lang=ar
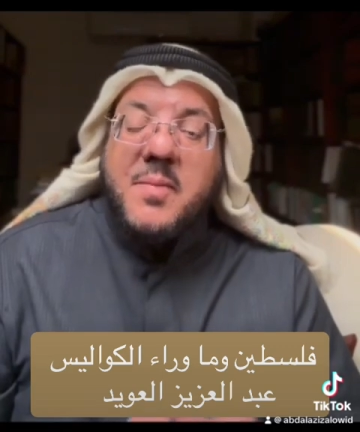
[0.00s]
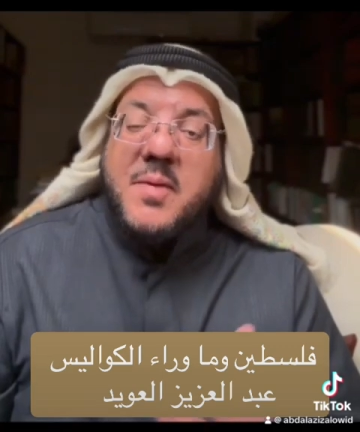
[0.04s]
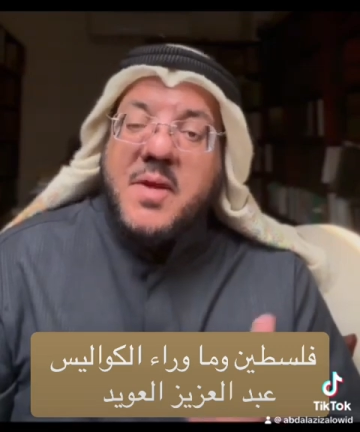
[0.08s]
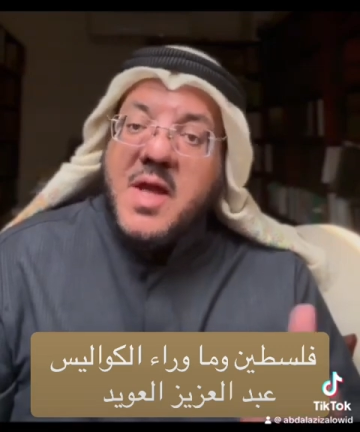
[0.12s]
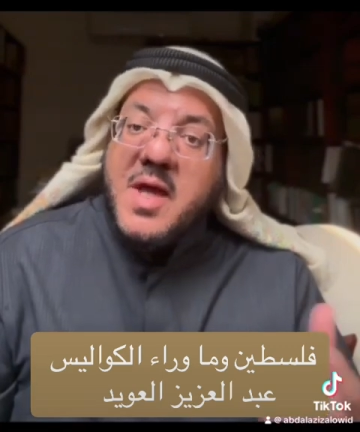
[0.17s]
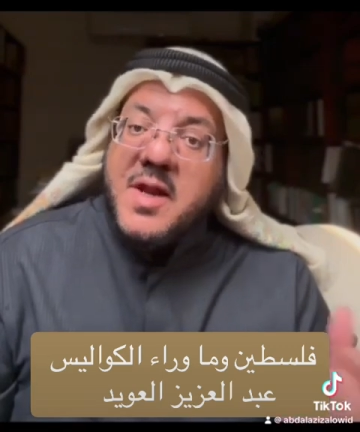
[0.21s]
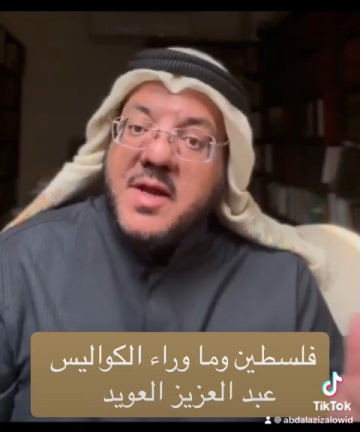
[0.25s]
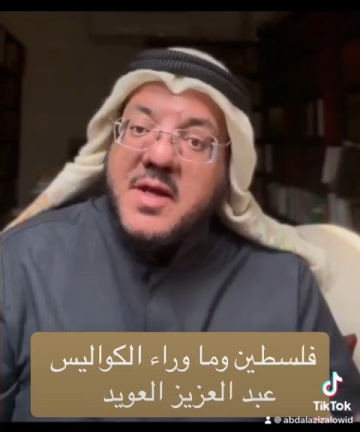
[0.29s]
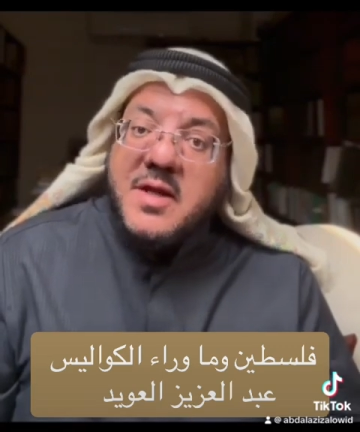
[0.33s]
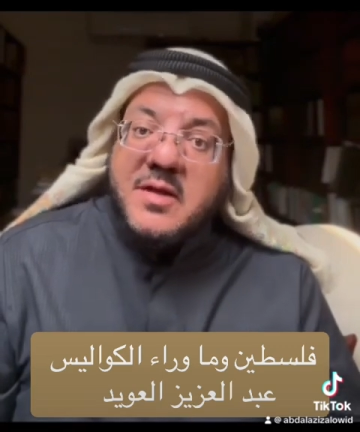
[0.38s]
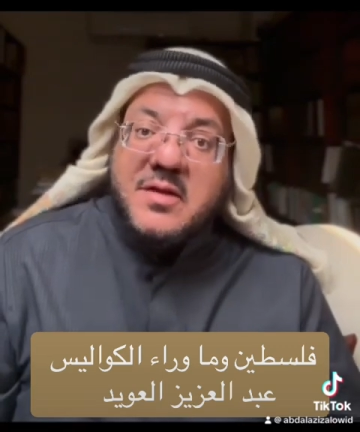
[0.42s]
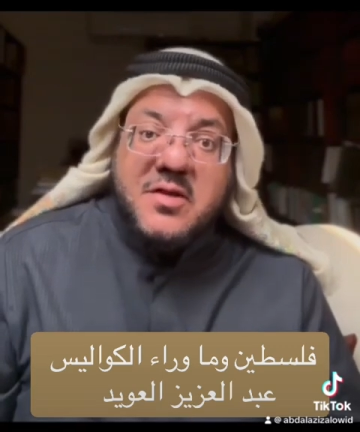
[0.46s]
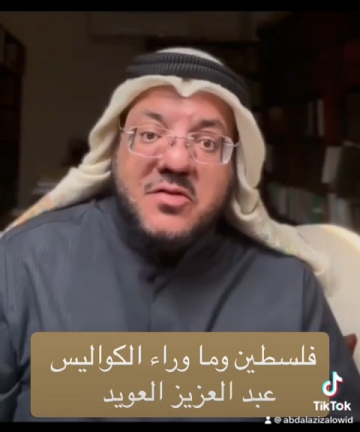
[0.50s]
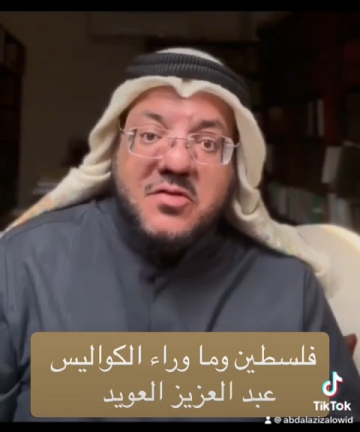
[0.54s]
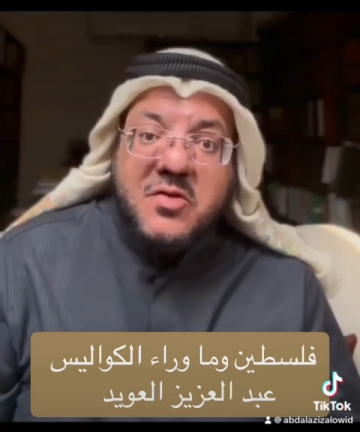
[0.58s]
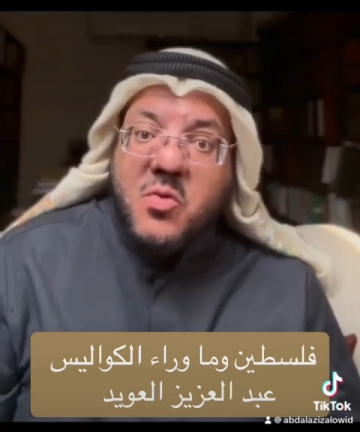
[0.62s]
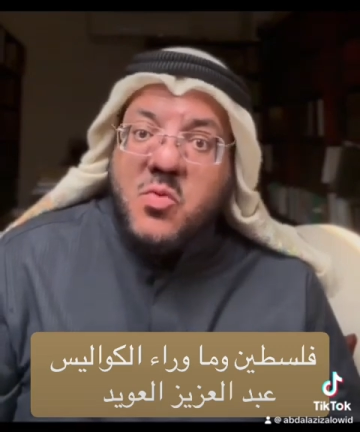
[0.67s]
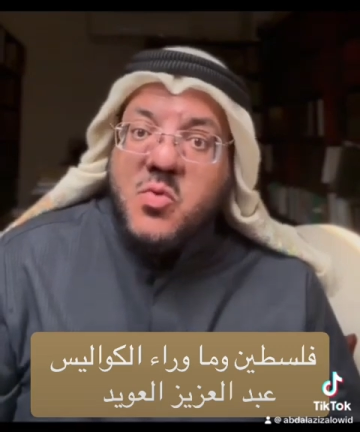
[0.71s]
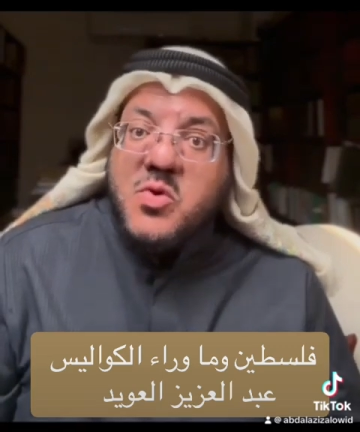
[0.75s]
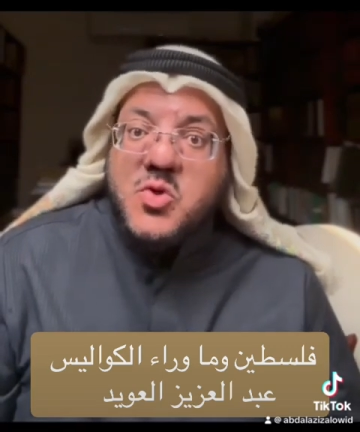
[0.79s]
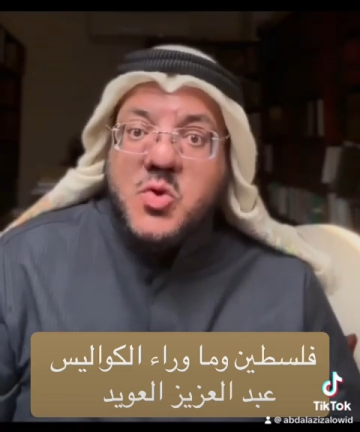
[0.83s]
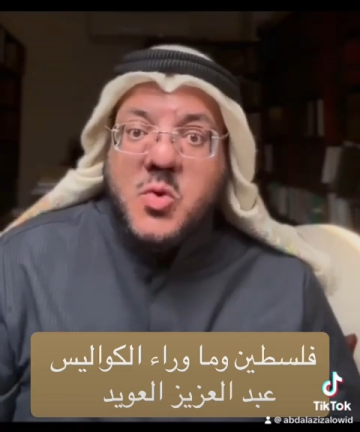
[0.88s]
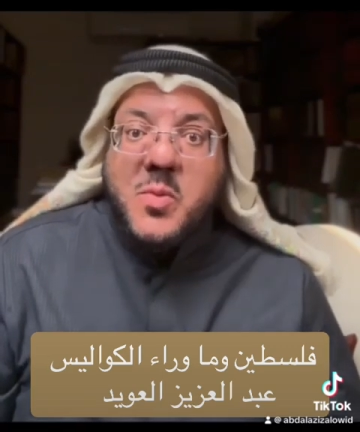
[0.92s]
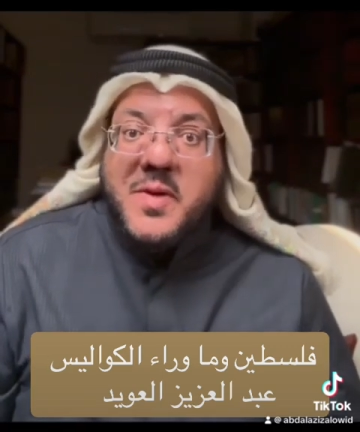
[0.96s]
كان
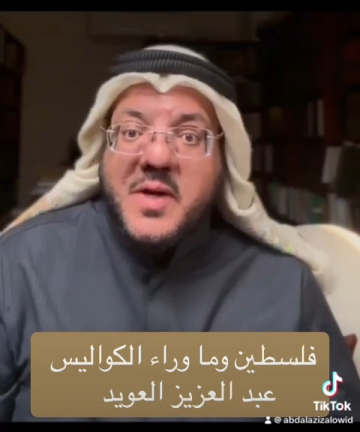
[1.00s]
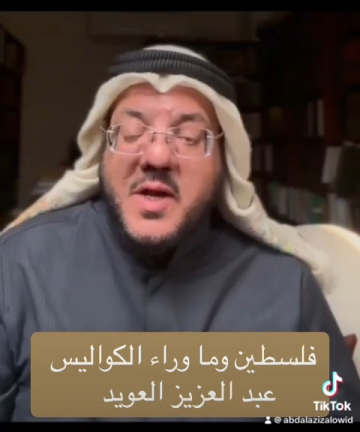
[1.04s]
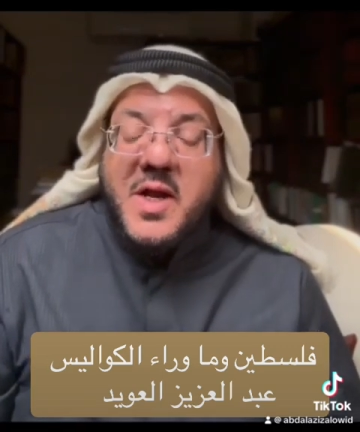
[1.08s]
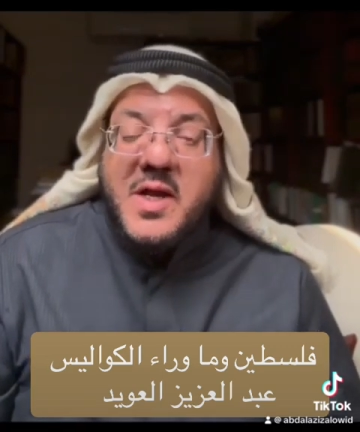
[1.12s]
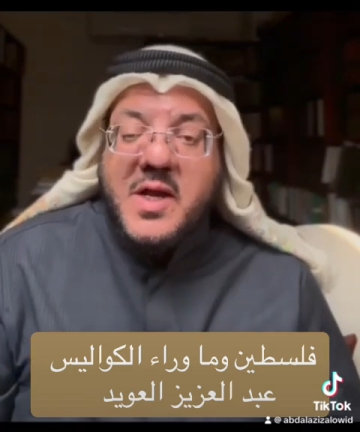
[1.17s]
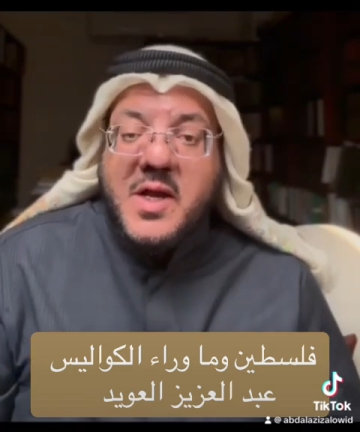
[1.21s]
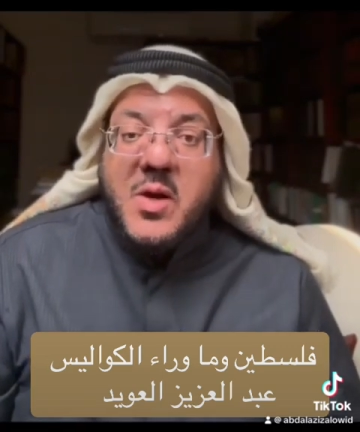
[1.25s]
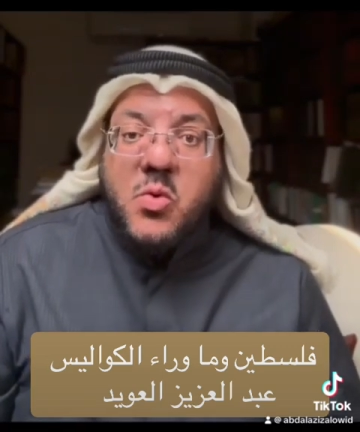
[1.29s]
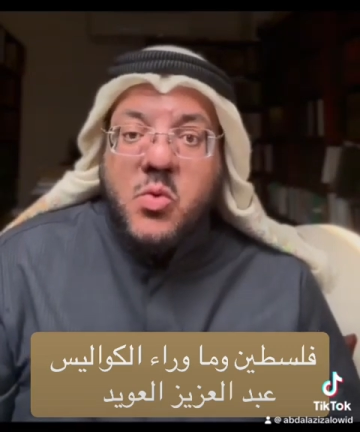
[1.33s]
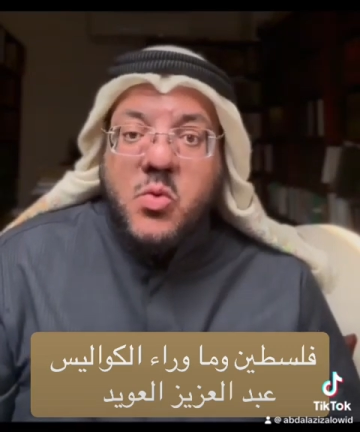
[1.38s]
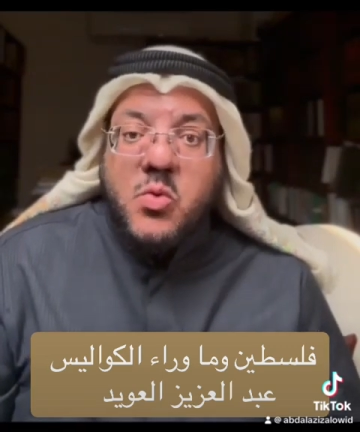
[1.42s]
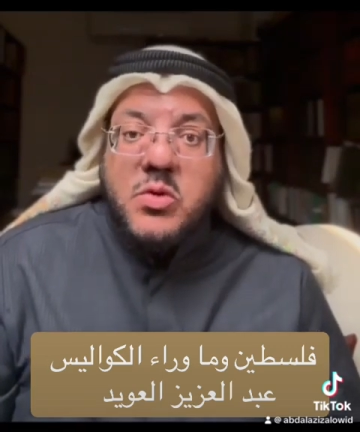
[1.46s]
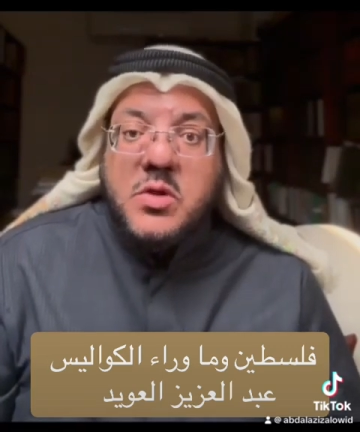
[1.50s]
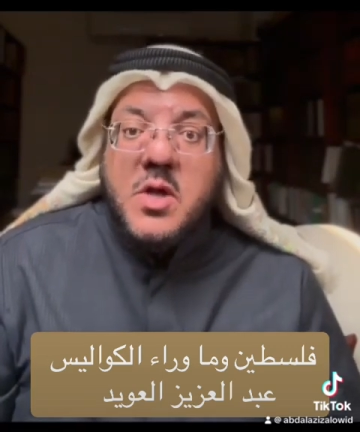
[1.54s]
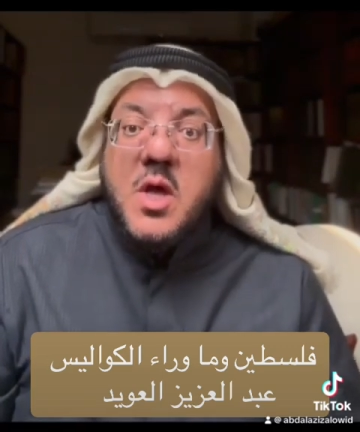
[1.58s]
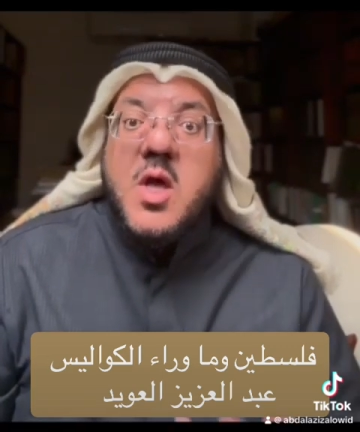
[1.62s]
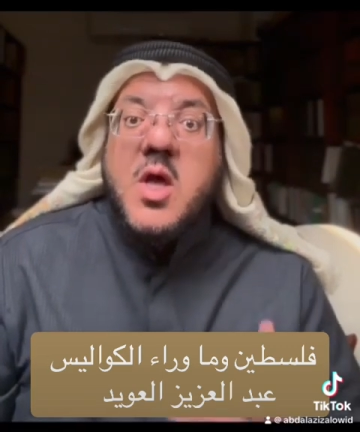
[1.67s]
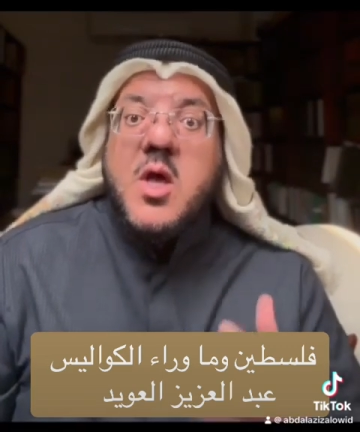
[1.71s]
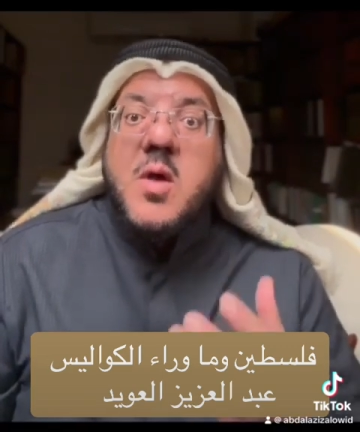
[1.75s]
يتزوج من اليهود